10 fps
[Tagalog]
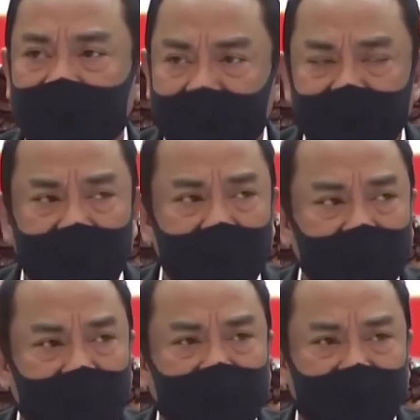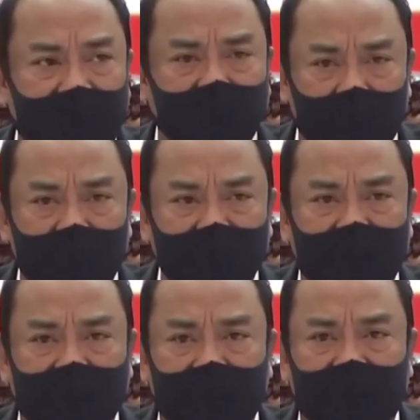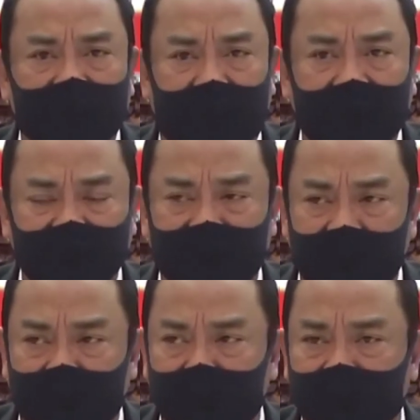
thinking that they are doing the, the right job.